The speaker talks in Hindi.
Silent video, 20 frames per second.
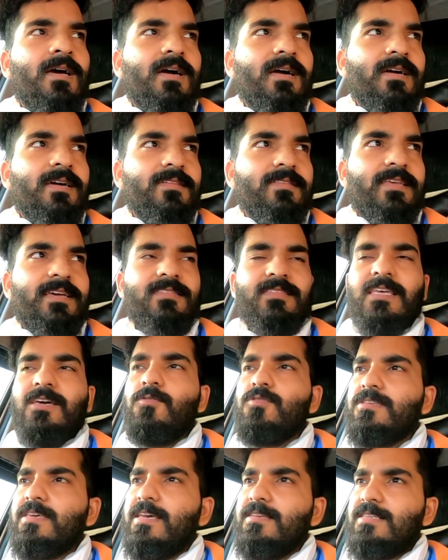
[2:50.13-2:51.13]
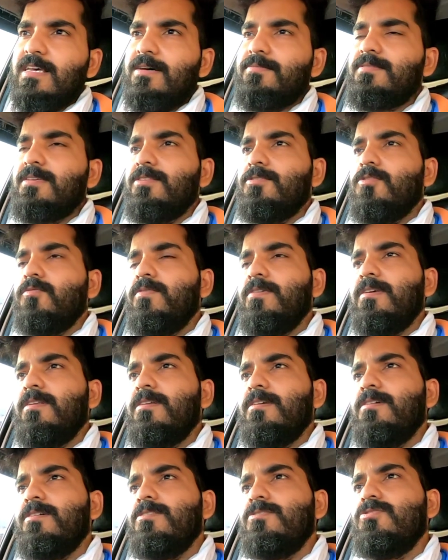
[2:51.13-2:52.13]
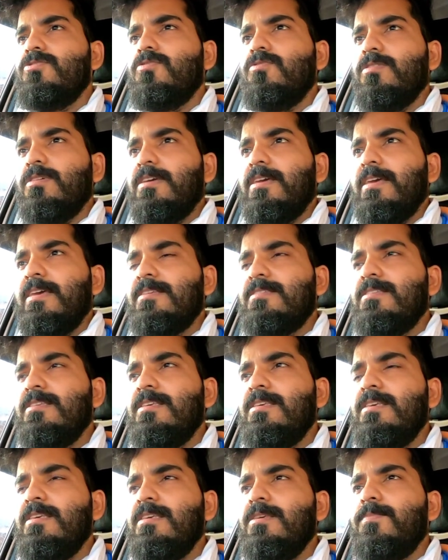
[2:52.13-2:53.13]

अगर देखते हैं उसके हिसाब से तो फिर जो एसी